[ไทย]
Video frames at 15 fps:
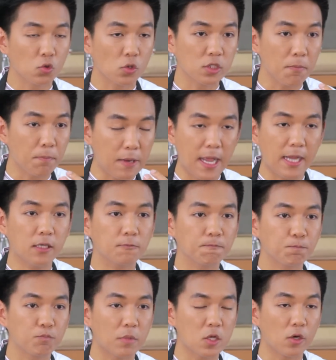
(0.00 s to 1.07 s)
ตัวสเปรด
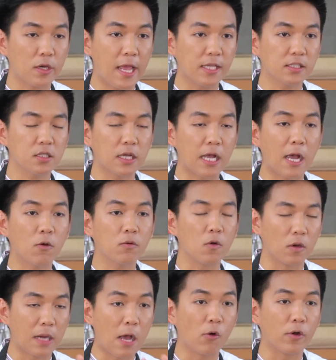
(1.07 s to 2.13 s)
มายองเนสของเขา
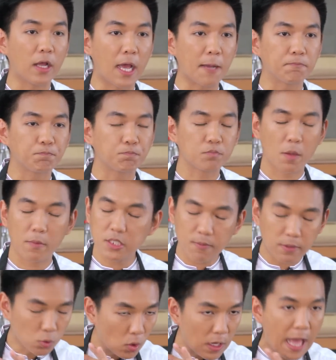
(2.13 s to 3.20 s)
ของเรานะครับ ไม่
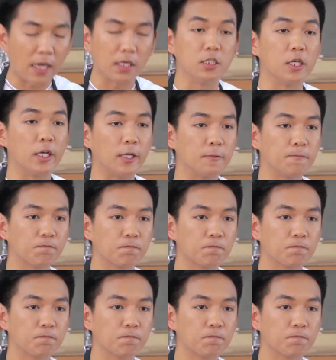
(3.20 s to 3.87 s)
ใช่เป็นตัวหลักเลย